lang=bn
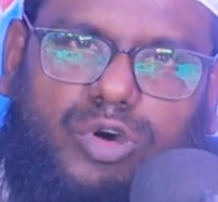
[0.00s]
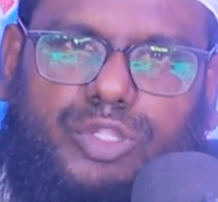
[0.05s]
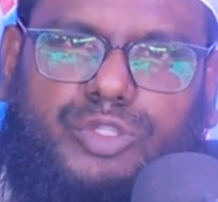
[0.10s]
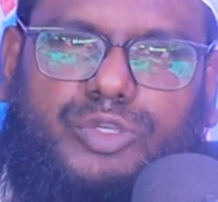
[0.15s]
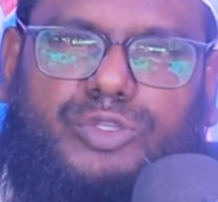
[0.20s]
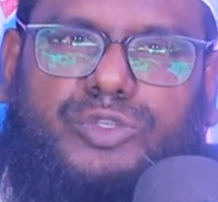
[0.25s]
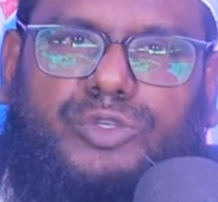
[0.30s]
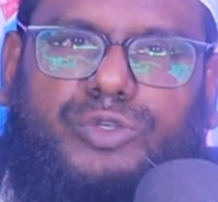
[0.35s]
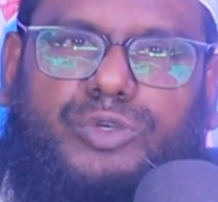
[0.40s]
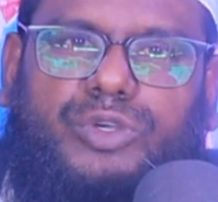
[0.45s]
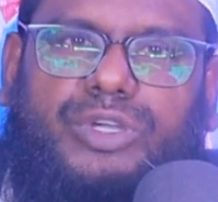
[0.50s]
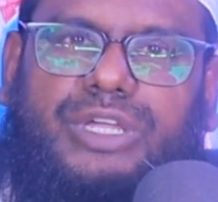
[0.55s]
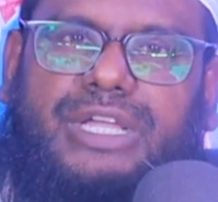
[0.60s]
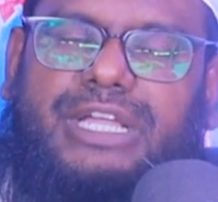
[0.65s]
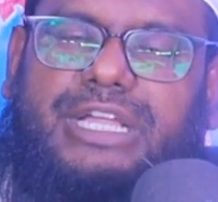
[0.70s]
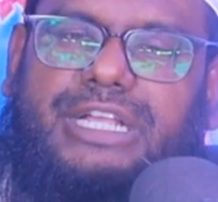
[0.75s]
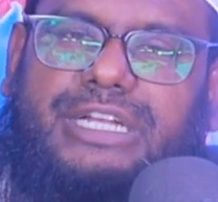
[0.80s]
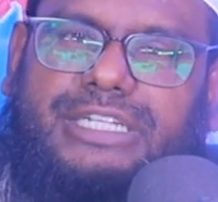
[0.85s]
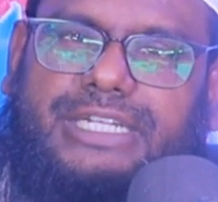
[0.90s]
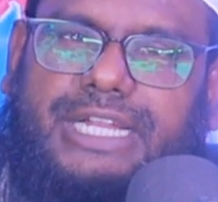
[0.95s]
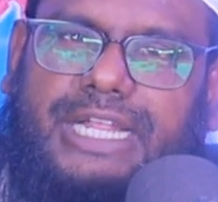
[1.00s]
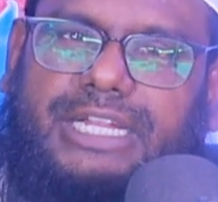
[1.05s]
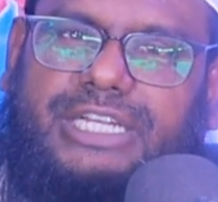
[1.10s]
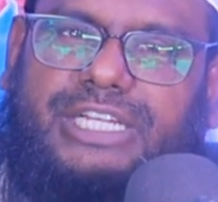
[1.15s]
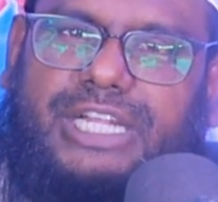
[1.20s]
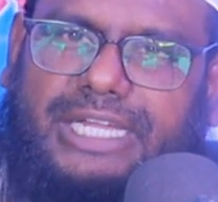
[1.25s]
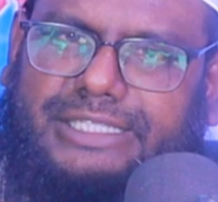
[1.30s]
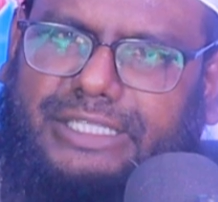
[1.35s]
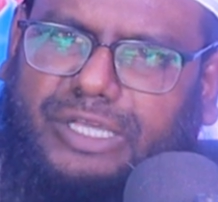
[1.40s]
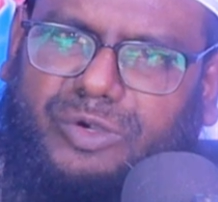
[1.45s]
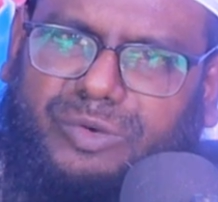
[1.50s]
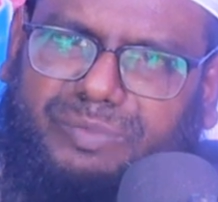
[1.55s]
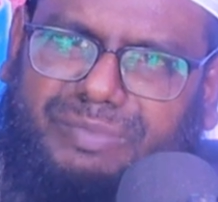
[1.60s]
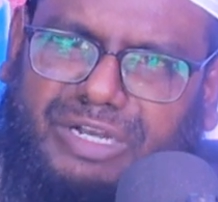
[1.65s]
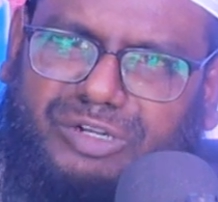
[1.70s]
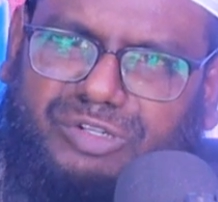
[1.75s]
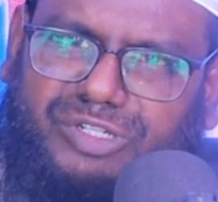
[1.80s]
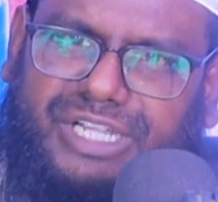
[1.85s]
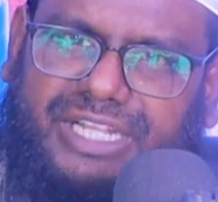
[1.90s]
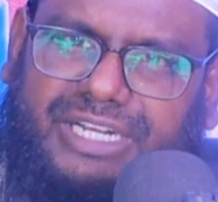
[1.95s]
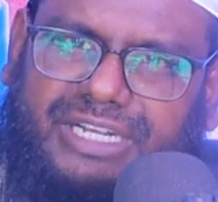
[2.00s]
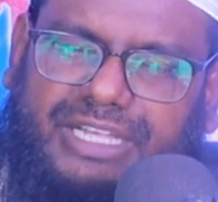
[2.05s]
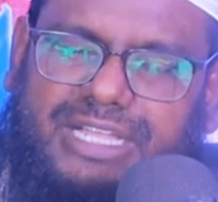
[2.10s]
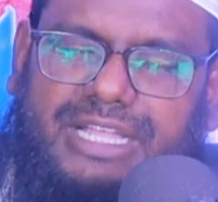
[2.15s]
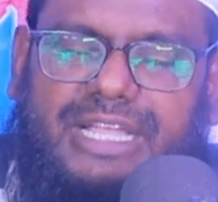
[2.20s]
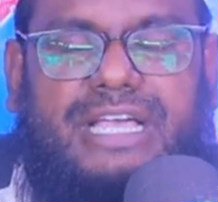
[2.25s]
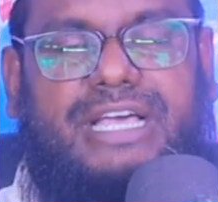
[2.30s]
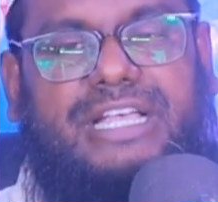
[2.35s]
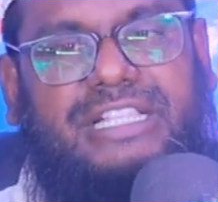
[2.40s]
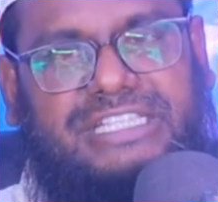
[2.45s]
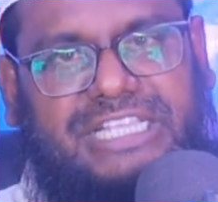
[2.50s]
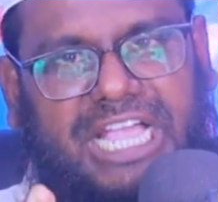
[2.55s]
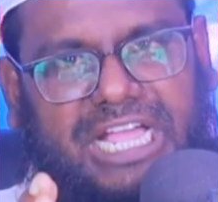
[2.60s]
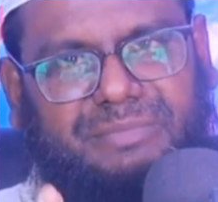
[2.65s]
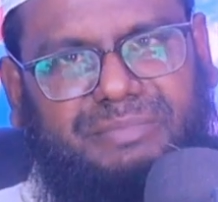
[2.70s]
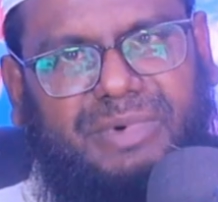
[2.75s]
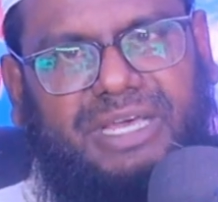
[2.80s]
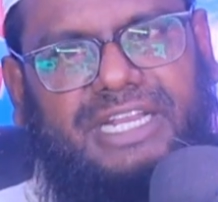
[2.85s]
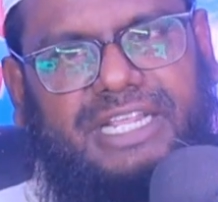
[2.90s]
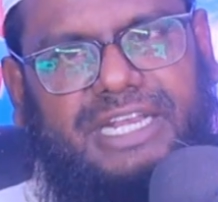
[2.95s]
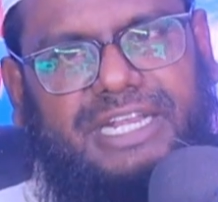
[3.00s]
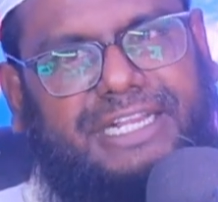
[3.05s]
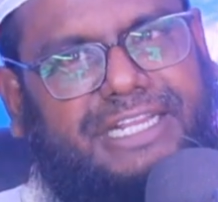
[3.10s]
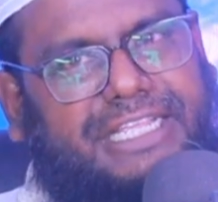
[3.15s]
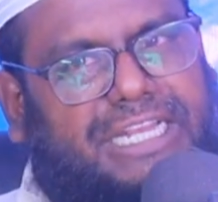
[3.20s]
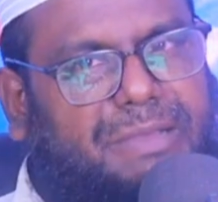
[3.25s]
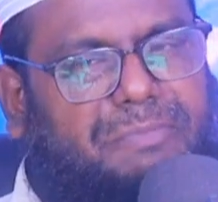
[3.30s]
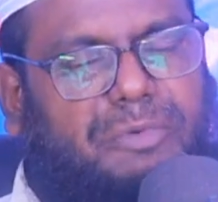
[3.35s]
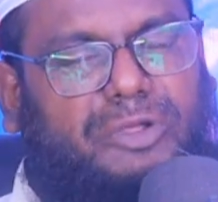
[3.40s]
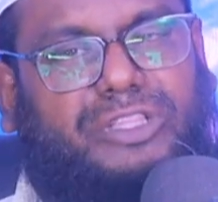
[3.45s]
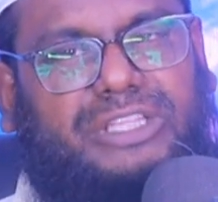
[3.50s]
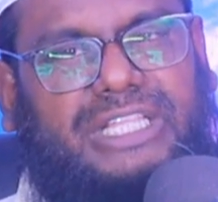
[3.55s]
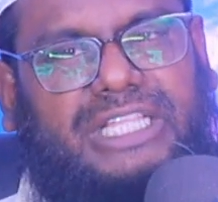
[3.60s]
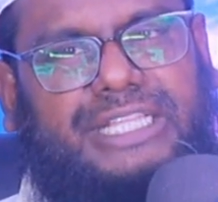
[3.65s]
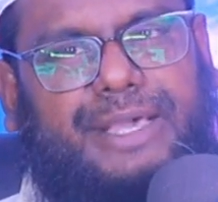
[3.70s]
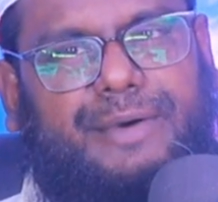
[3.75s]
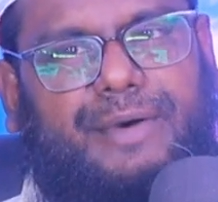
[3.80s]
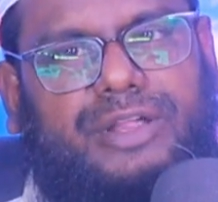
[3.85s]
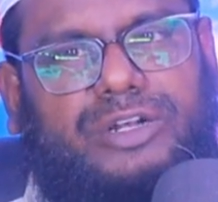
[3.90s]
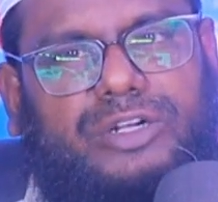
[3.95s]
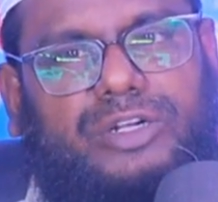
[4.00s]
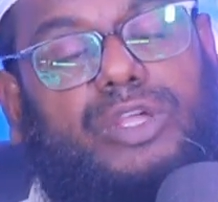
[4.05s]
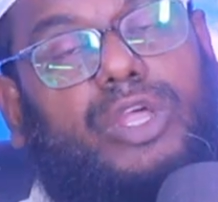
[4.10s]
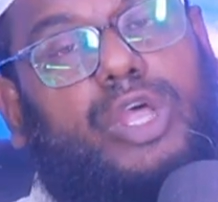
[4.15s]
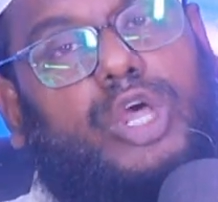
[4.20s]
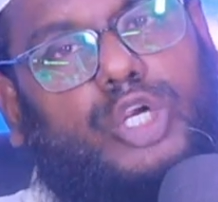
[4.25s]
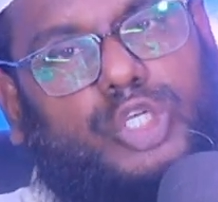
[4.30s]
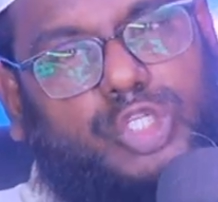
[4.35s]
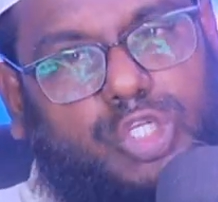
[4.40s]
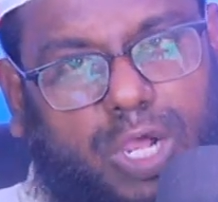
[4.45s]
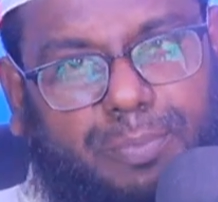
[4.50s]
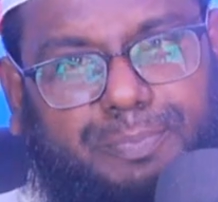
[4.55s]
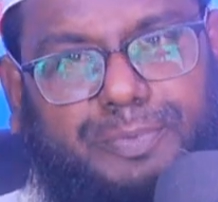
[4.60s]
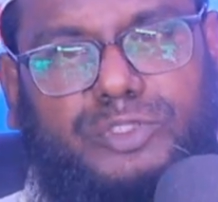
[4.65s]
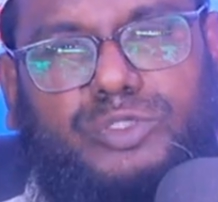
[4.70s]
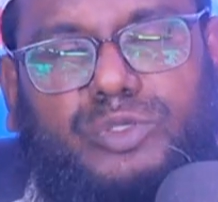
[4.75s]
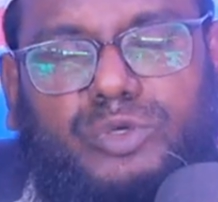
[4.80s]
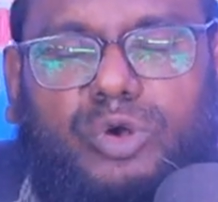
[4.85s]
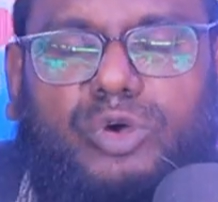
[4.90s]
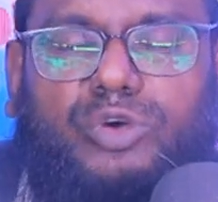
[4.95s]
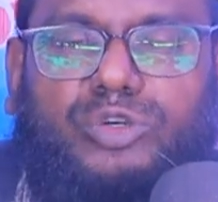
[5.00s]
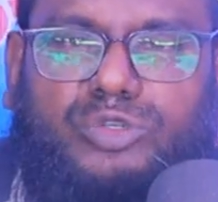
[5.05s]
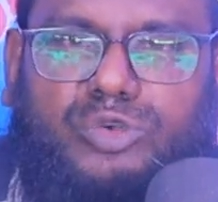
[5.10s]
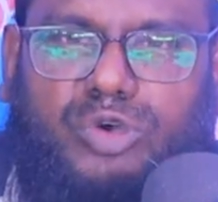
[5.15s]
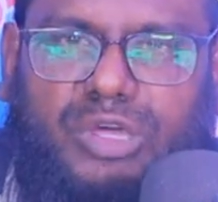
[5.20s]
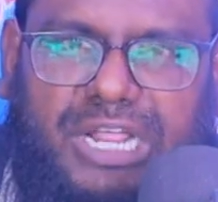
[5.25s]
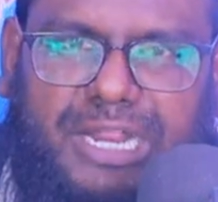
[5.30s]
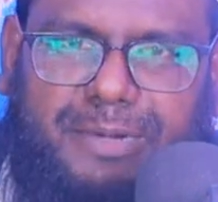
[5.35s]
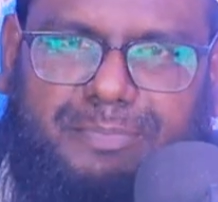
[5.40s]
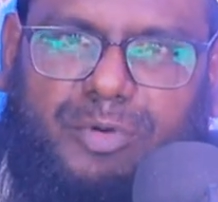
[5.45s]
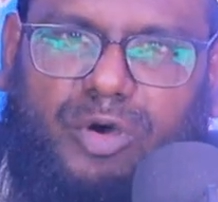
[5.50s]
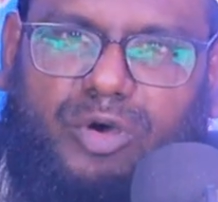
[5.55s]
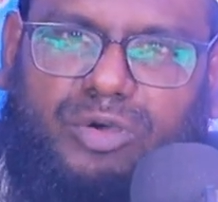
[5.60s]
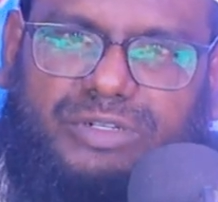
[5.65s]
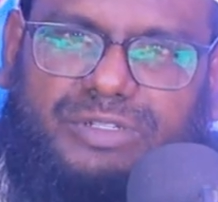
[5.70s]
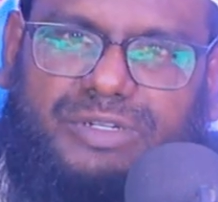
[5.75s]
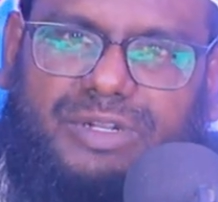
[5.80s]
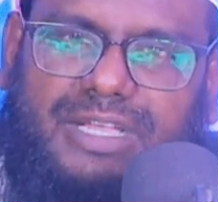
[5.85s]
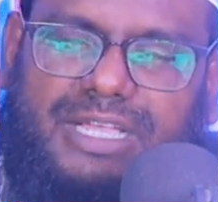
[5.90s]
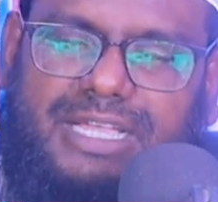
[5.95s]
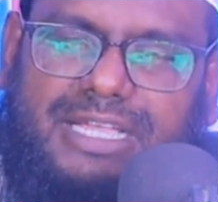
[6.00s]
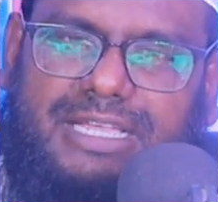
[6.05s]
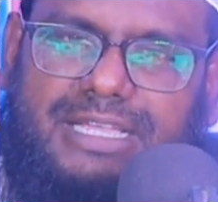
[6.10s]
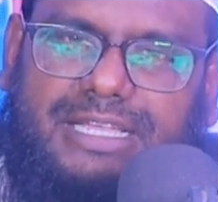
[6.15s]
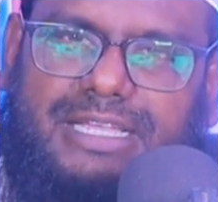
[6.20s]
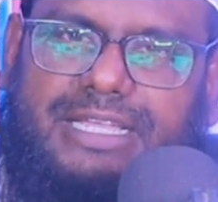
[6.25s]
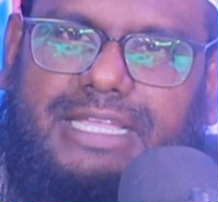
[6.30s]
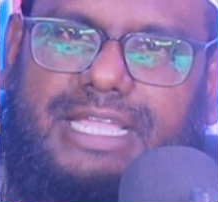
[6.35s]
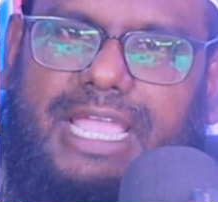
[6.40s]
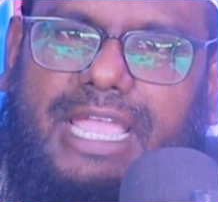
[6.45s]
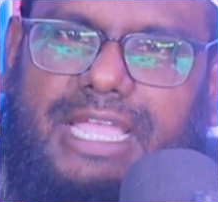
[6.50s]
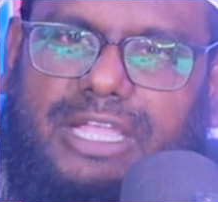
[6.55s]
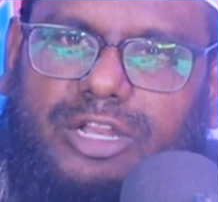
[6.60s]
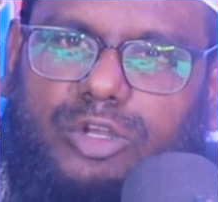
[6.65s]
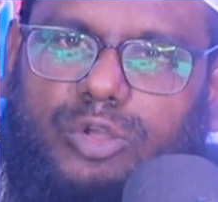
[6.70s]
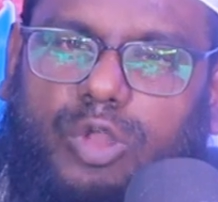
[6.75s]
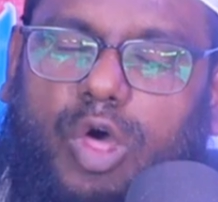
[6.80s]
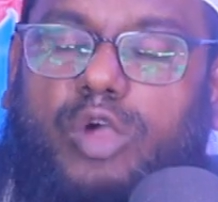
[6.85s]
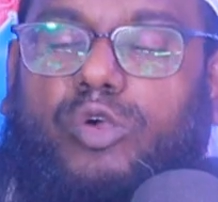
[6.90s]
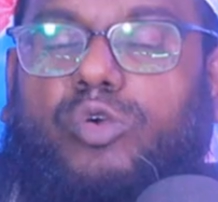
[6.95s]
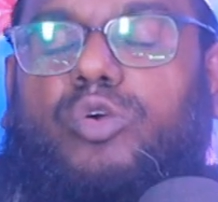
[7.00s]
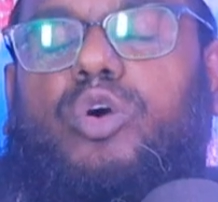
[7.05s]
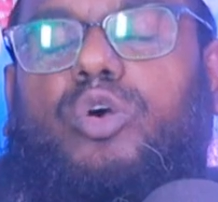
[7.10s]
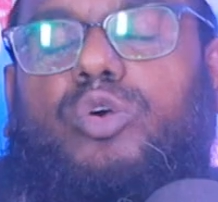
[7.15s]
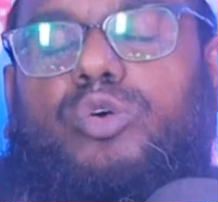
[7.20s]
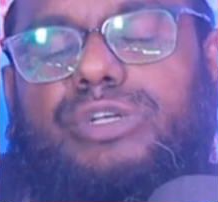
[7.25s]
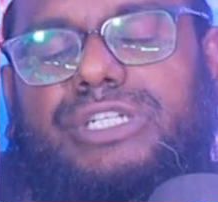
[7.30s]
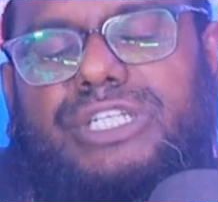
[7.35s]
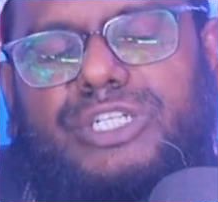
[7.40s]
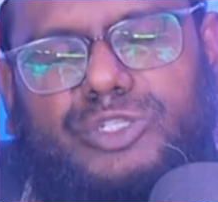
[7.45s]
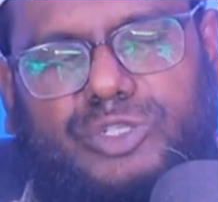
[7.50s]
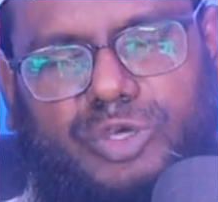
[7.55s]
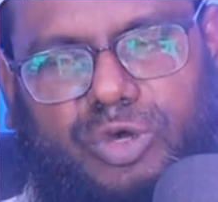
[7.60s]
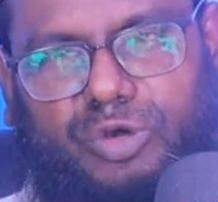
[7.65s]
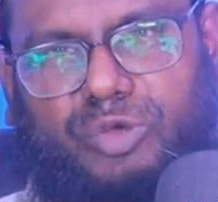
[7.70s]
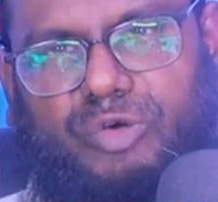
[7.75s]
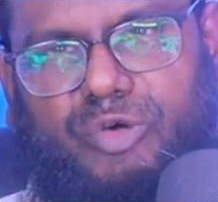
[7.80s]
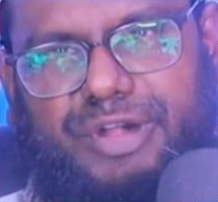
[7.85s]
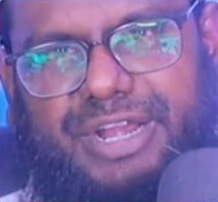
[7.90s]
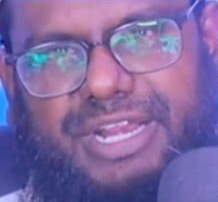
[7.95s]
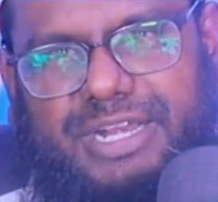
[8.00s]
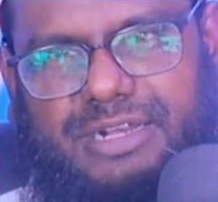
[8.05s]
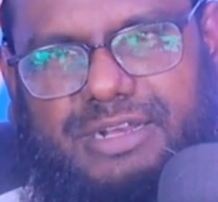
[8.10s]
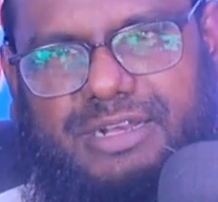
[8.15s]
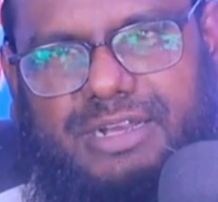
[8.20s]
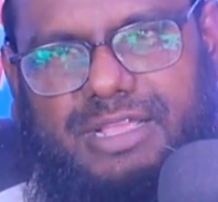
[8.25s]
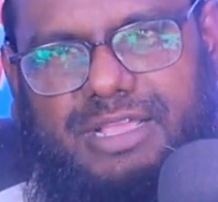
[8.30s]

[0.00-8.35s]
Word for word: অথচ সেই সাধারণ মানুষের জানমালের নিরাপত্তা দেওয়ার শপথ গ্রহণ করার পর এই লক্ষ কোটি জনগণের